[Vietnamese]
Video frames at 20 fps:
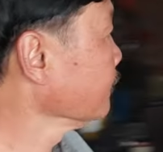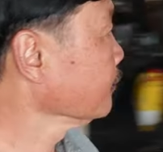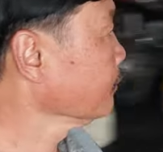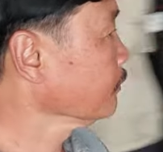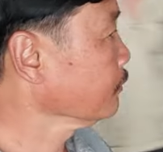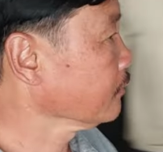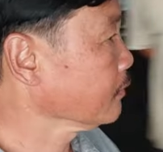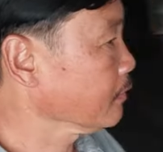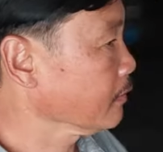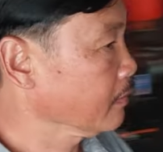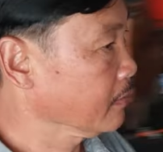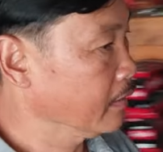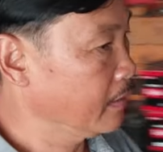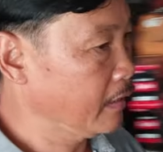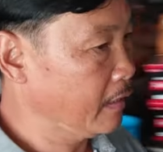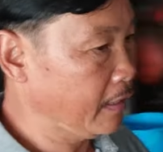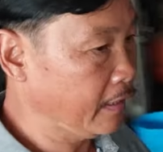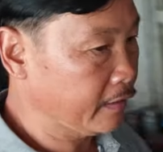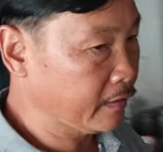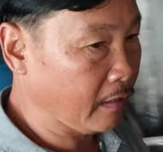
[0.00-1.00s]
hai hai
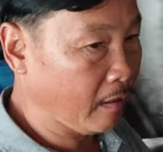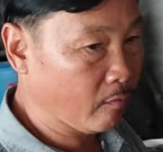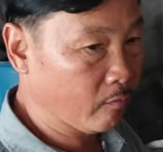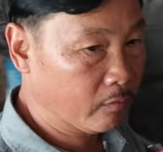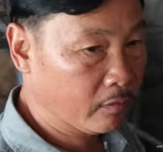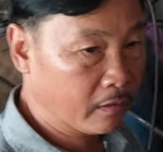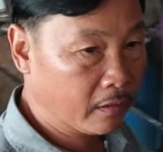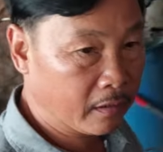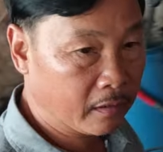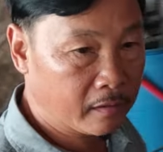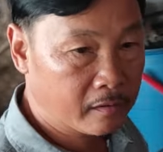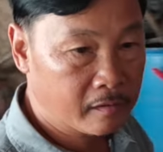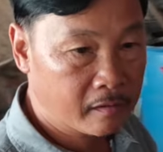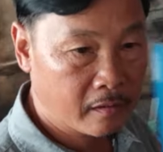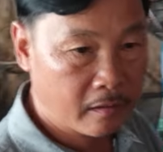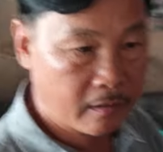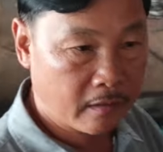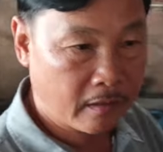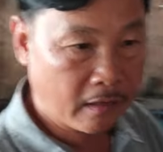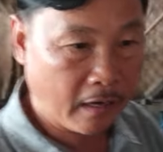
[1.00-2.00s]
hai cầu hai
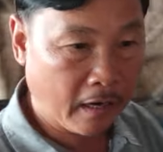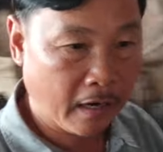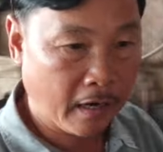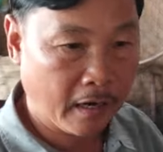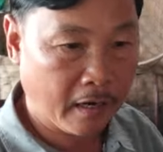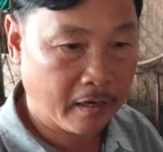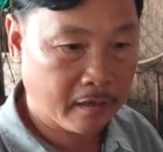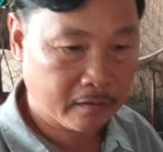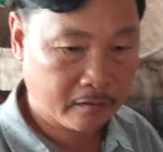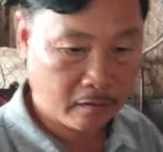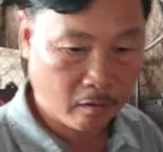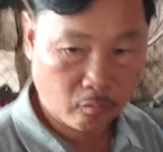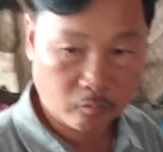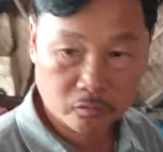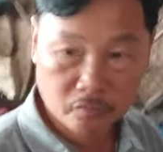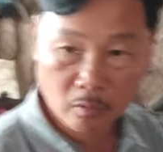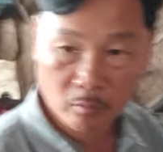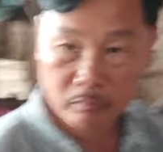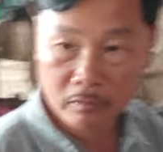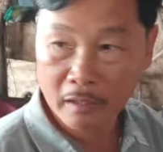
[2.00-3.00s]
cầu à
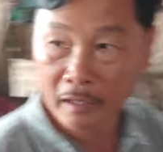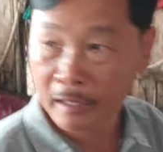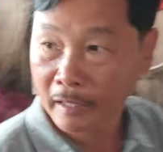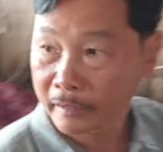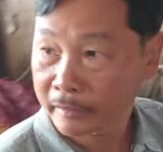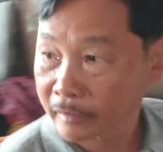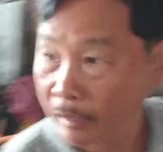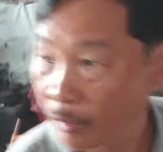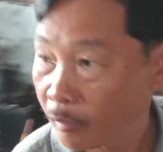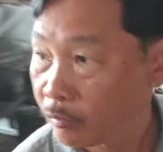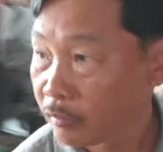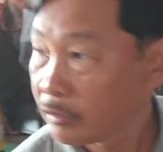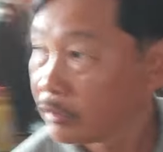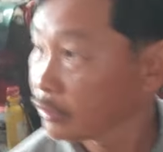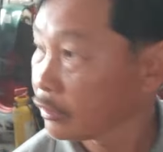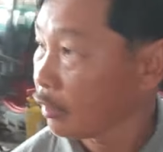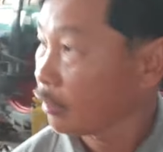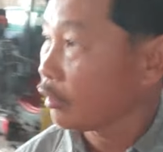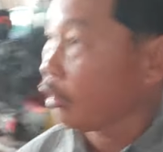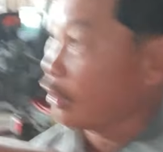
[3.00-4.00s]
gầu xúc là hai cầu
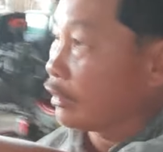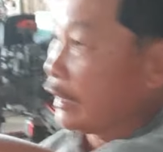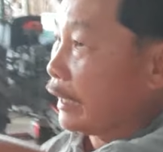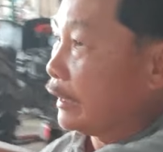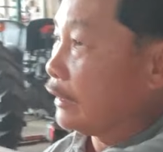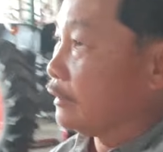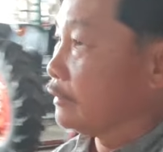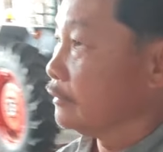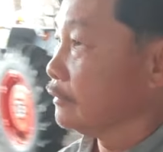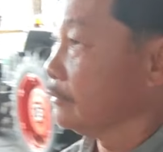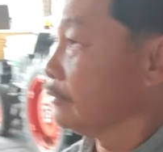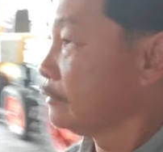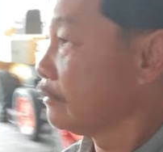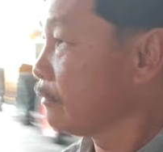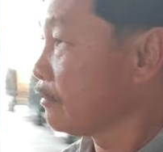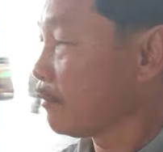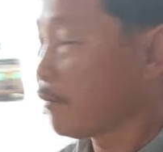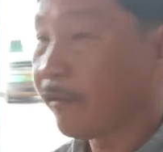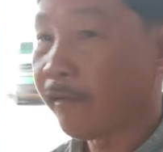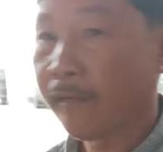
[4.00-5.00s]
còn con này d
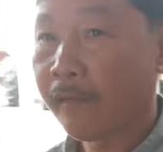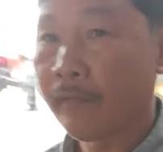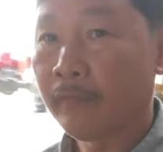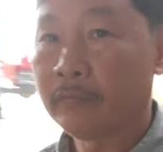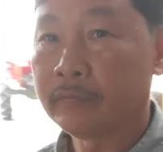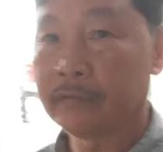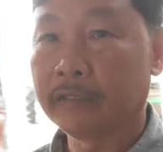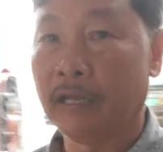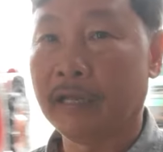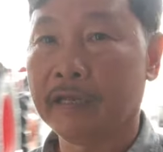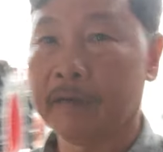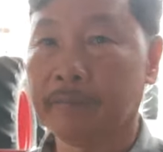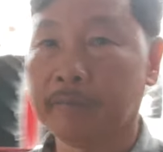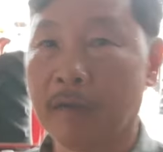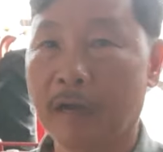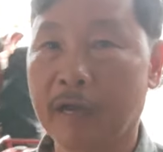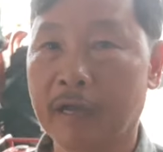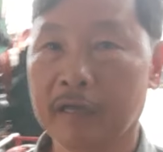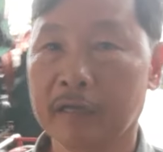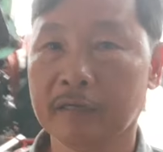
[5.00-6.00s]
ba d
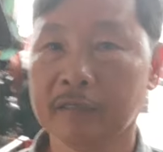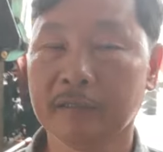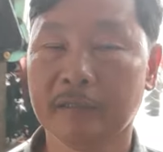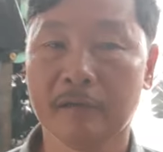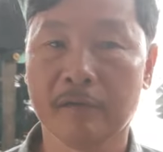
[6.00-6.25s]
ba